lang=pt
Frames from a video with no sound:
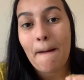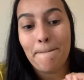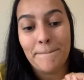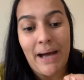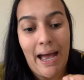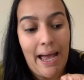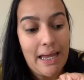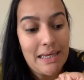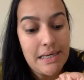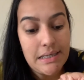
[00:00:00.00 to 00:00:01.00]

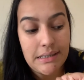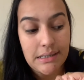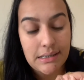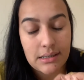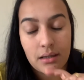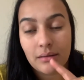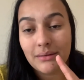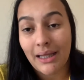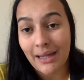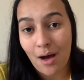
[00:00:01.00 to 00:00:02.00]
Mas
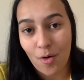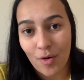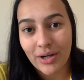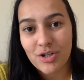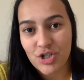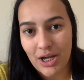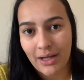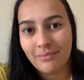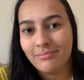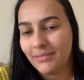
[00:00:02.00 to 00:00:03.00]
tá na hora
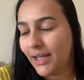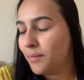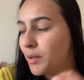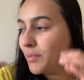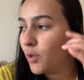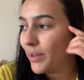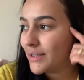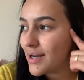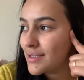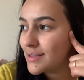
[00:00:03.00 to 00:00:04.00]
já, né? Pra mim não me
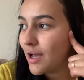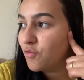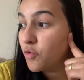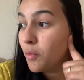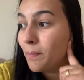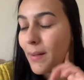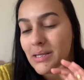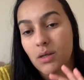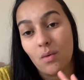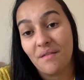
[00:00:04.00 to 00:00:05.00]
atrasar, vou
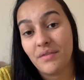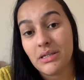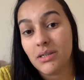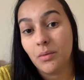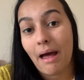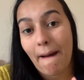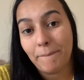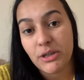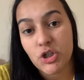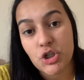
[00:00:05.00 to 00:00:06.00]
passar um cafezinho lá
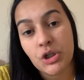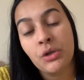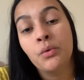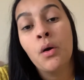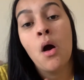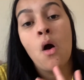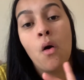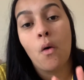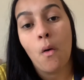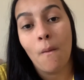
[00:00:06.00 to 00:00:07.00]
rapidinho,
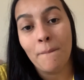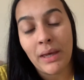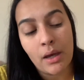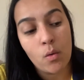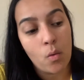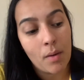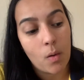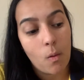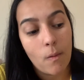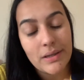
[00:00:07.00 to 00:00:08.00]
comer alguma
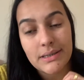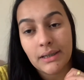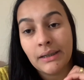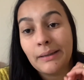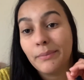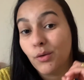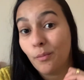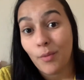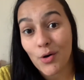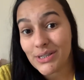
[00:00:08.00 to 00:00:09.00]
coisa, porque eu não
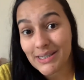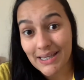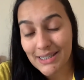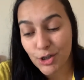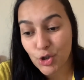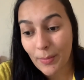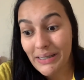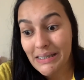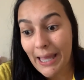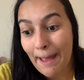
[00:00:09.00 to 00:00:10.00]
posso esquecer de tomar
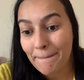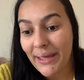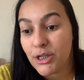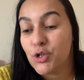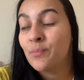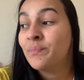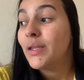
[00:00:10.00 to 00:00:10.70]
esse remédio.